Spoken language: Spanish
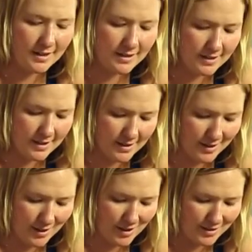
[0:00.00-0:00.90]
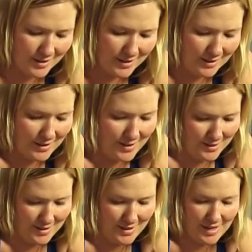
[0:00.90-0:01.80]
esquejes es que
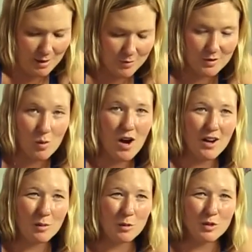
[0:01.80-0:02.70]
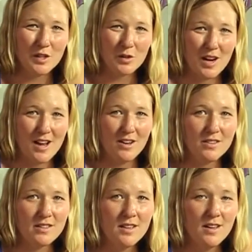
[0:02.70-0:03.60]
constantemente mantiene el agua
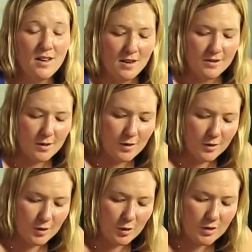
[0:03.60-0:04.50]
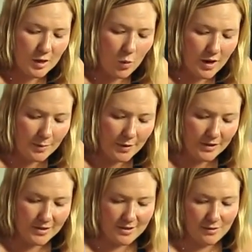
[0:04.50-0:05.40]
moviéndose, por lo que solo se
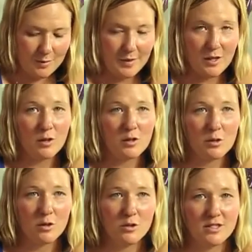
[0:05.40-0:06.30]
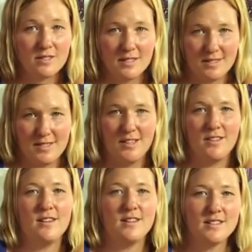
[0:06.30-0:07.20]
necesita una persona de la
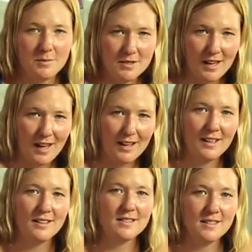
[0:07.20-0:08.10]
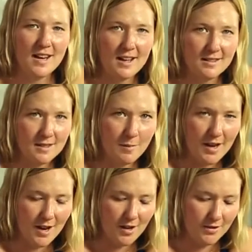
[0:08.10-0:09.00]
tripulación sentada aquí
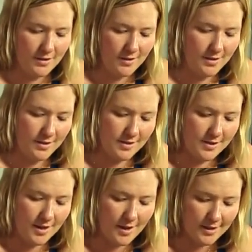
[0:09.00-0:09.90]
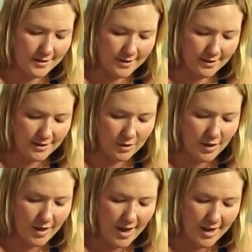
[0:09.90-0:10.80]
sumergiendo los esquejes y entregándolos
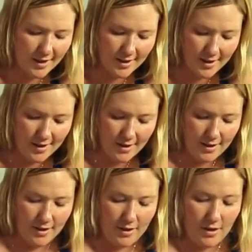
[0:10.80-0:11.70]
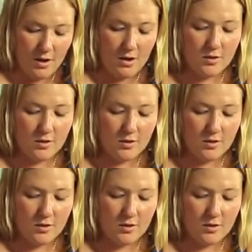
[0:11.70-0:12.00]
al resto de la tripulación.